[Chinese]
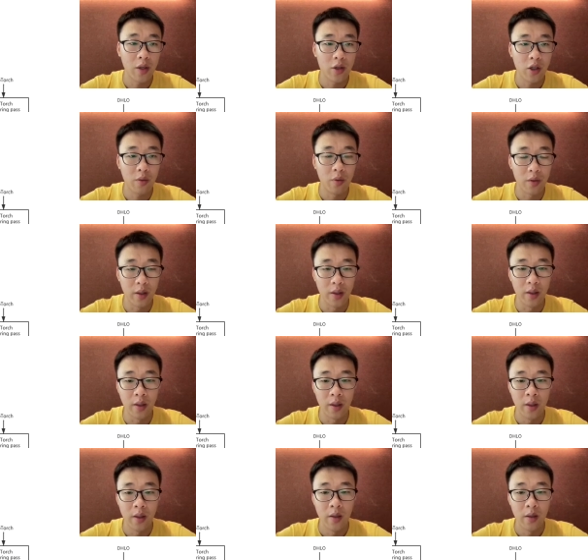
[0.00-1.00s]
shape 的
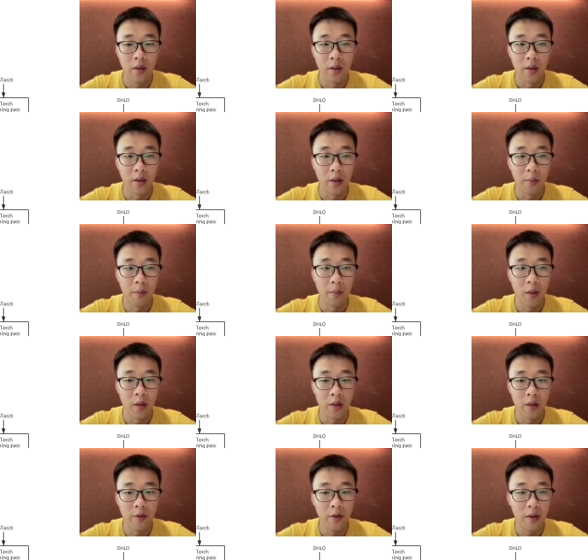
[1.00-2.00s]

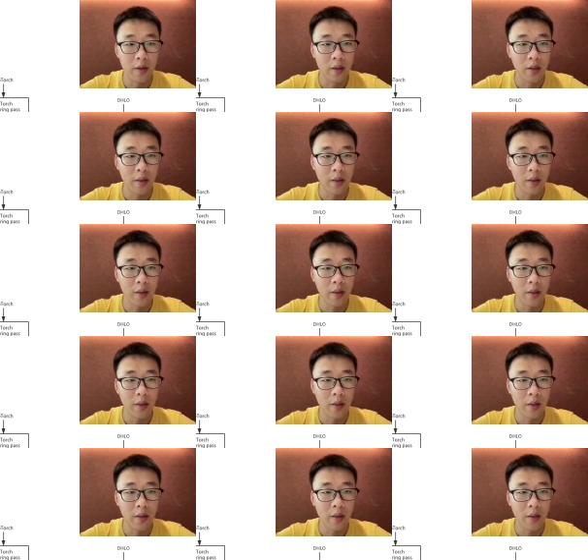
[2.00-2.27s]
一个问题，